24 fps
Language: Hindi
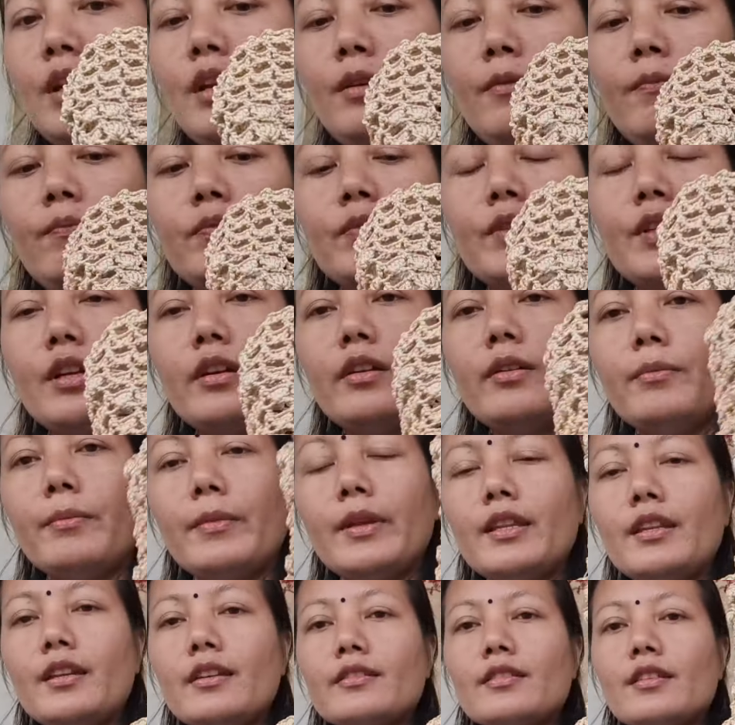में
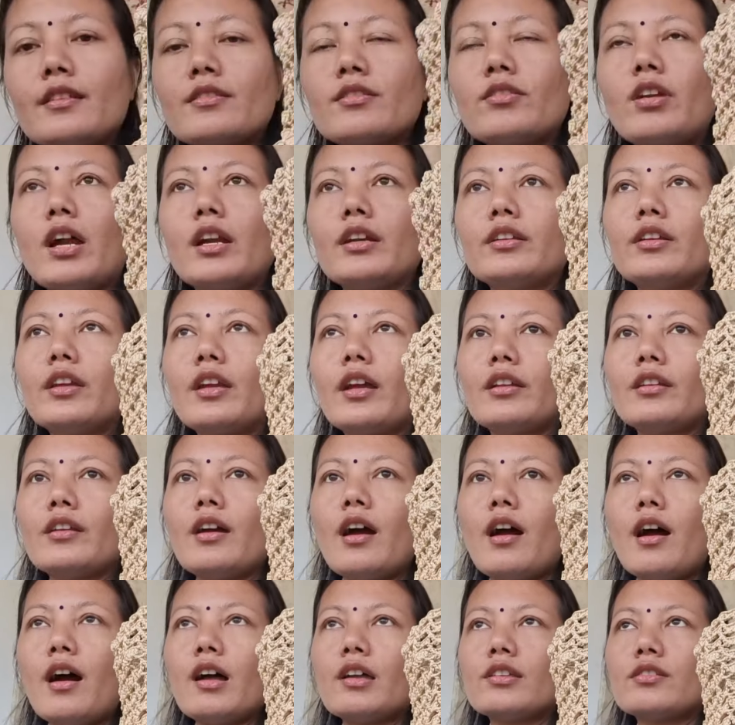मैंने इसे स्टार्ट किया
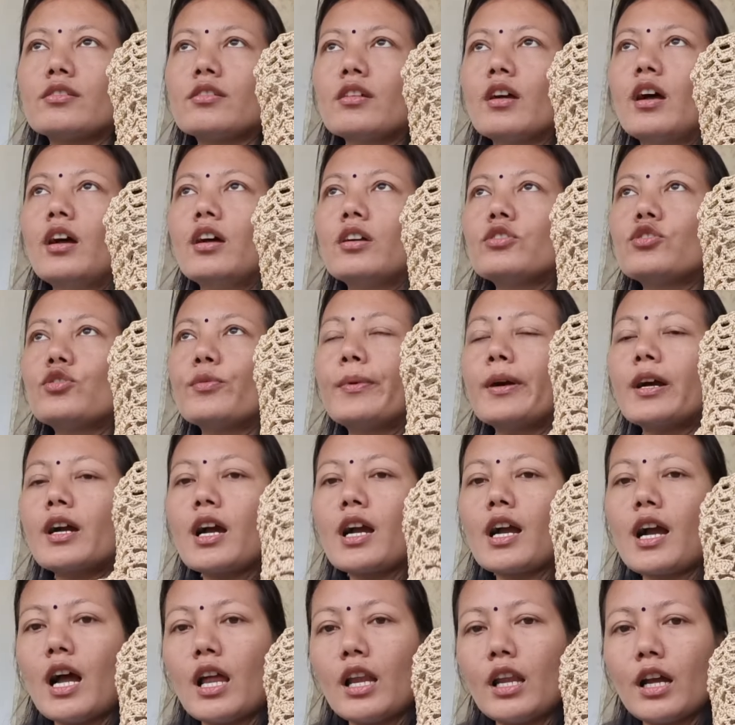था आज सुबह
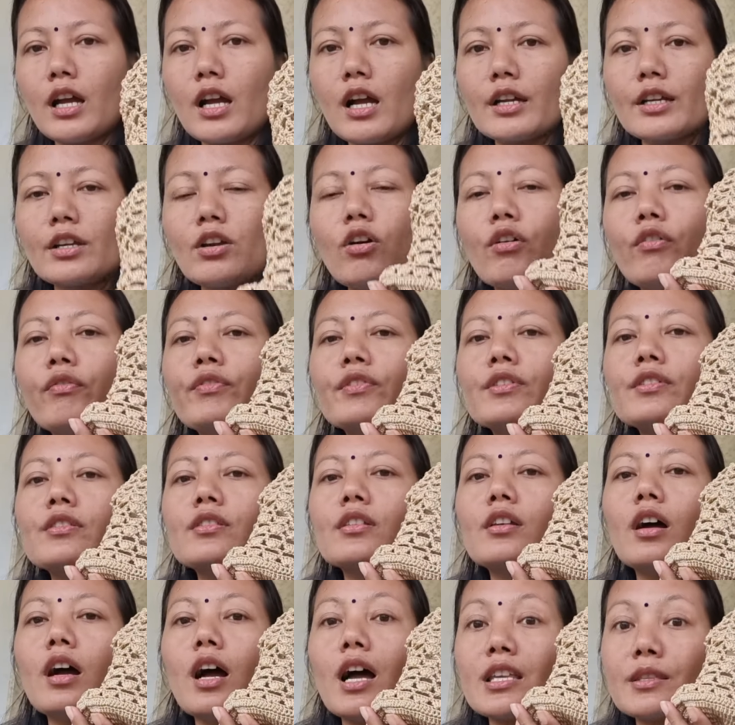का खाना खा के
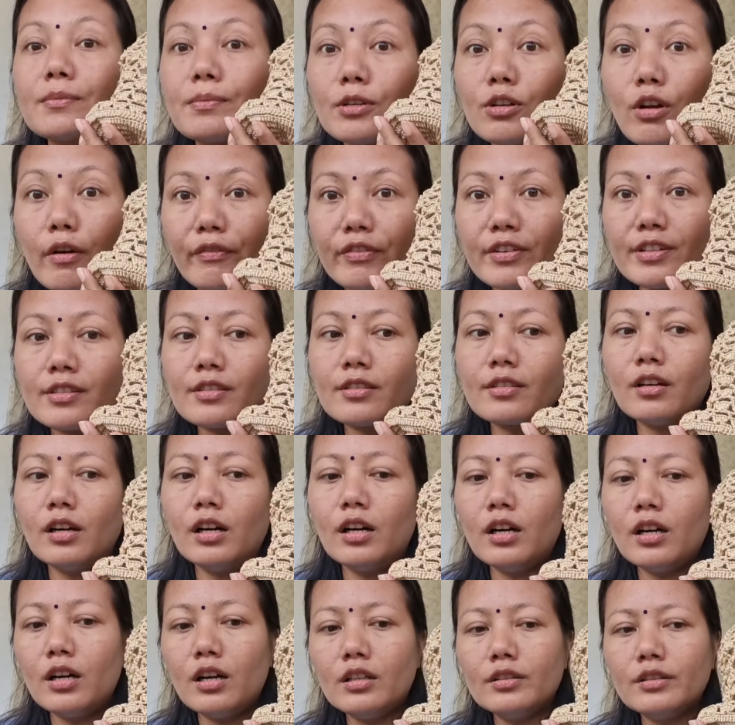ऑफिस हस्बैंड ऑफिस
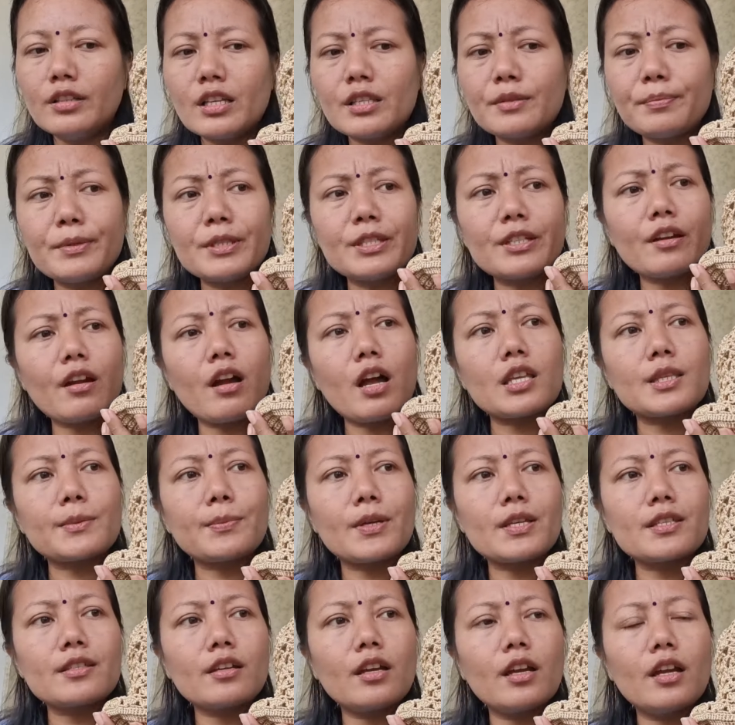दस बजे के
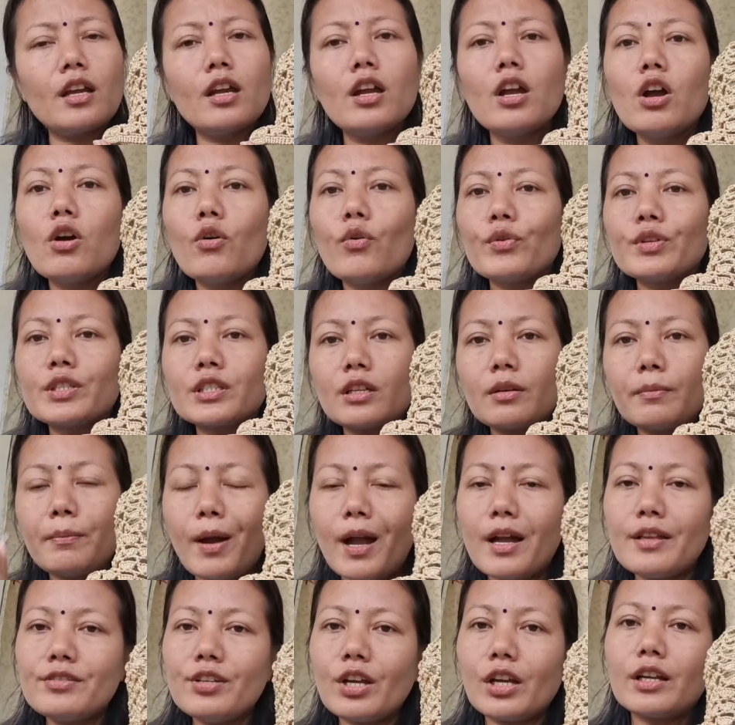आसपास गए उसके
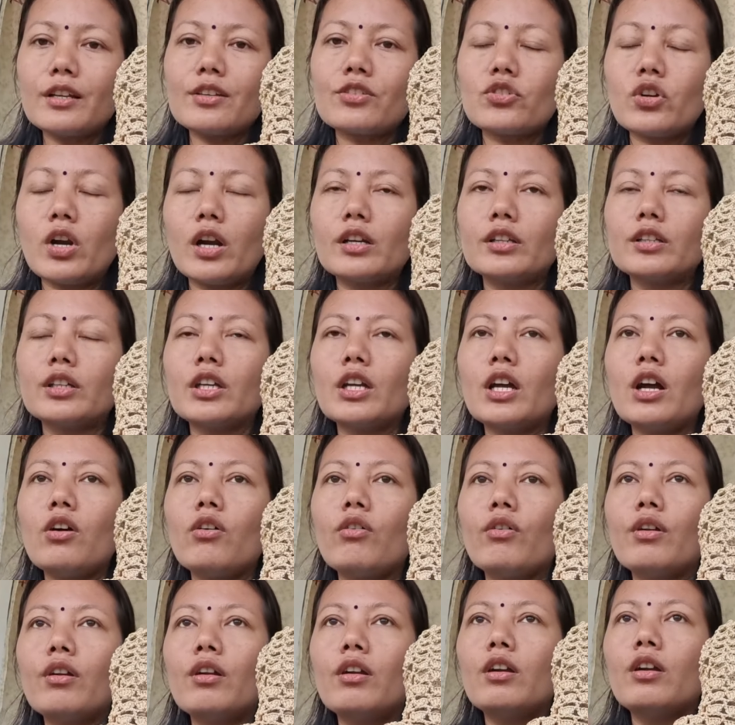बाद जाके स्टार्ट किया
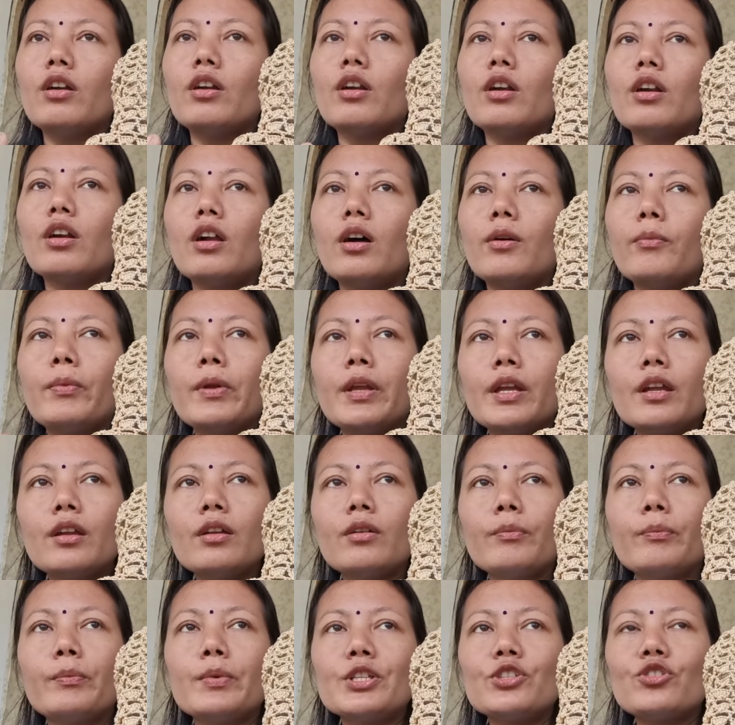और अभी
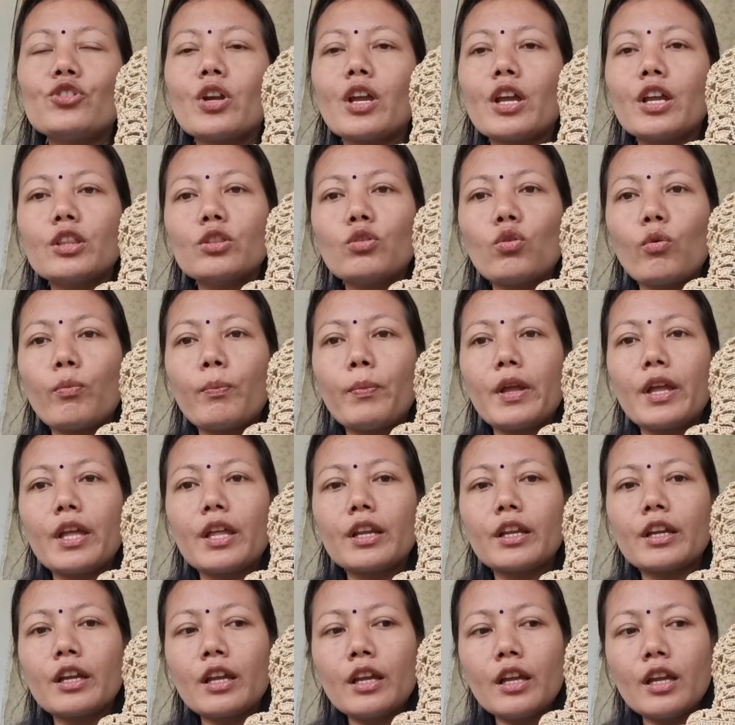बज रहे
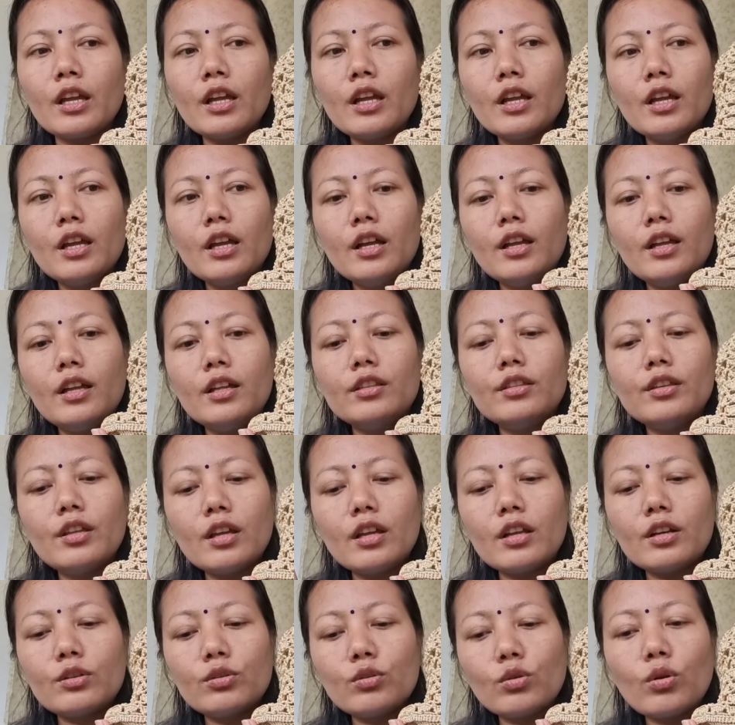दोपहर के
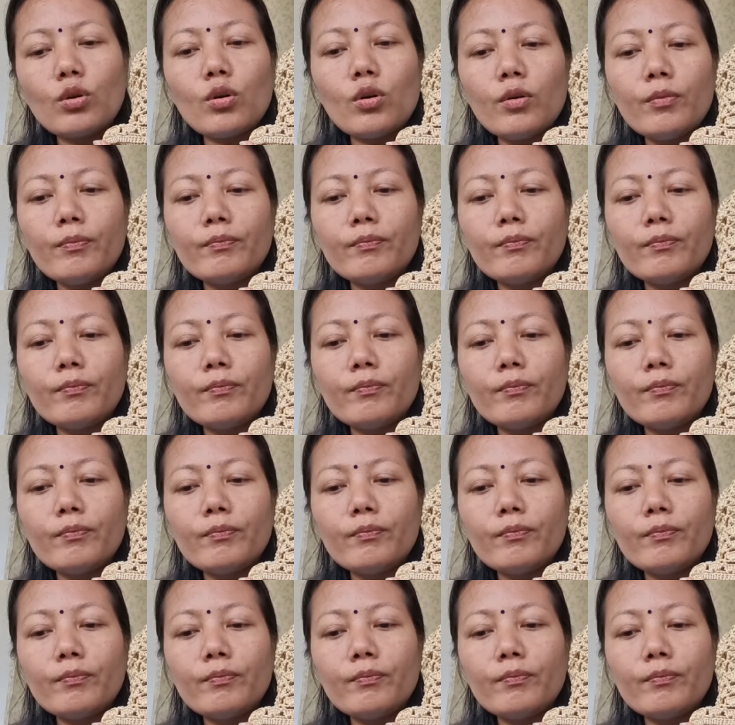देर दो